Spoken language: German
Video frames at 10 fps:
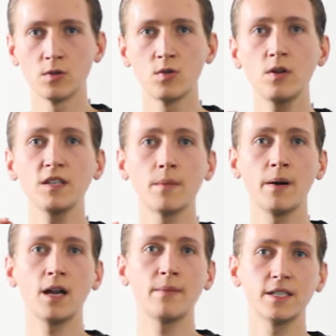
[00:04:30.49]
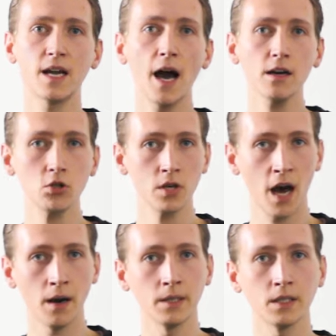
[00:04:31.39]
bezüglich der parlamentarischen
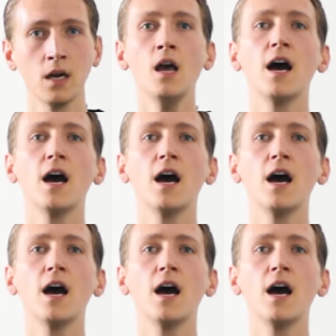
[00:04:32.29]
Arbeit